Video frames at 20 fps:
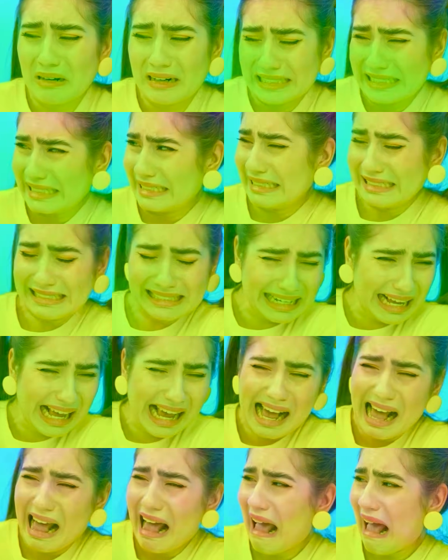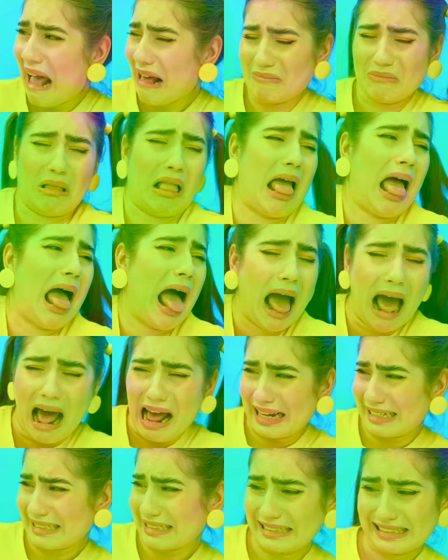Uh, aku akan mual
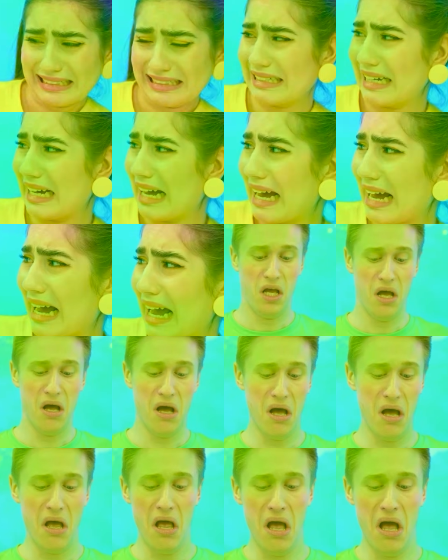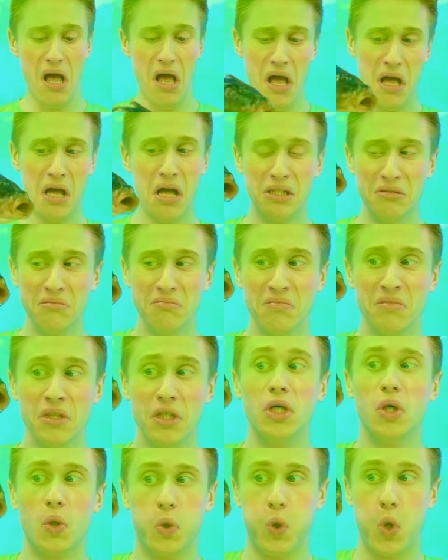sekarang. Tinggal
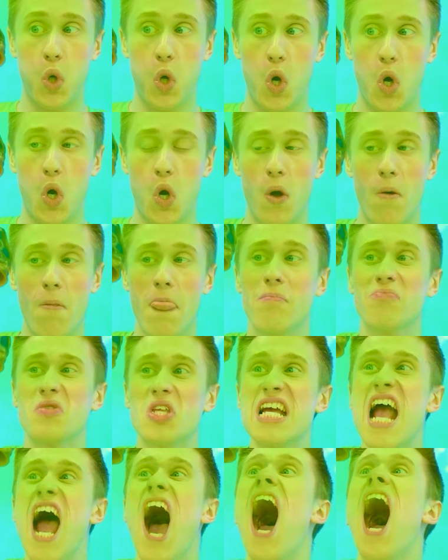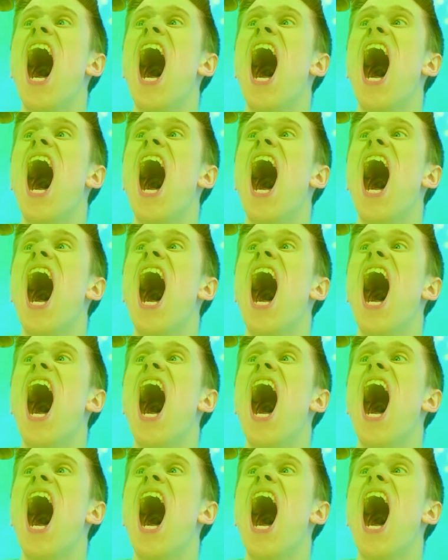kepala aja. Aku